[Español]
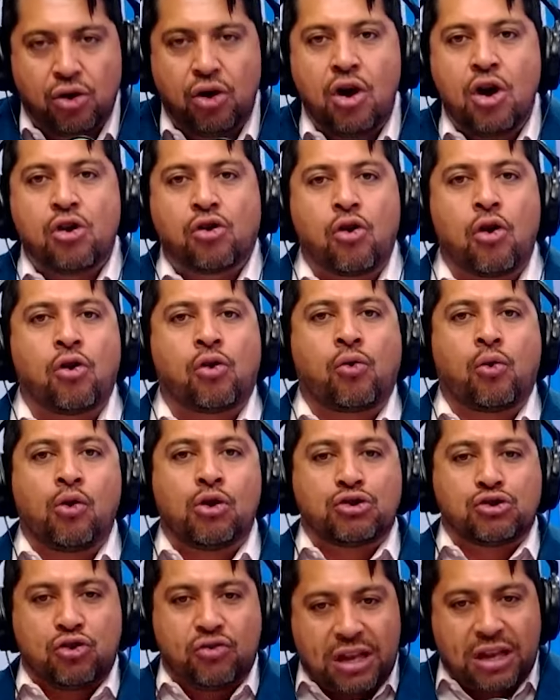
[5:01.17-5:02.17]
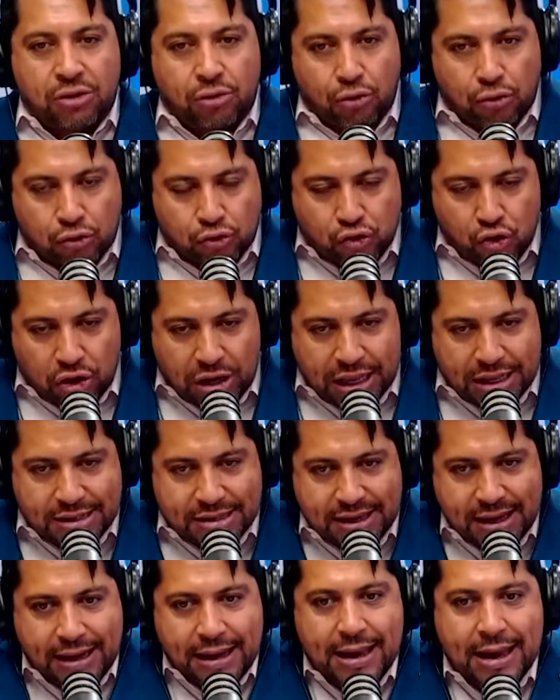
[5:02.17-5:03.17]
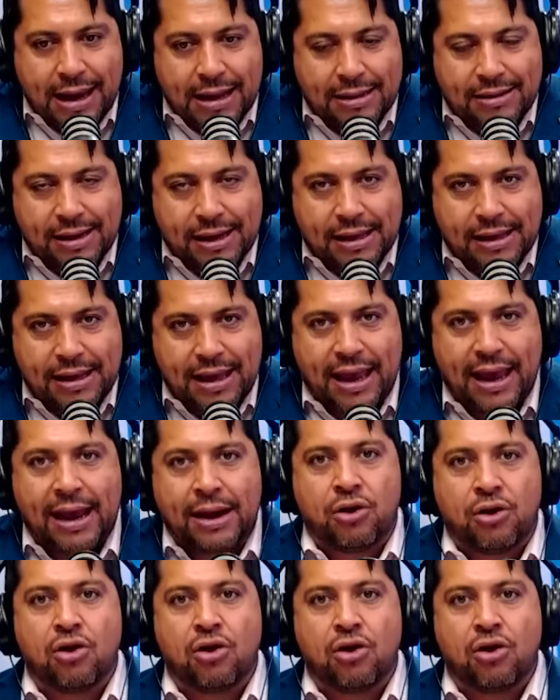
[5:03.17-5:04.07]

con cursos de instrucción en Chile y en el extranjero,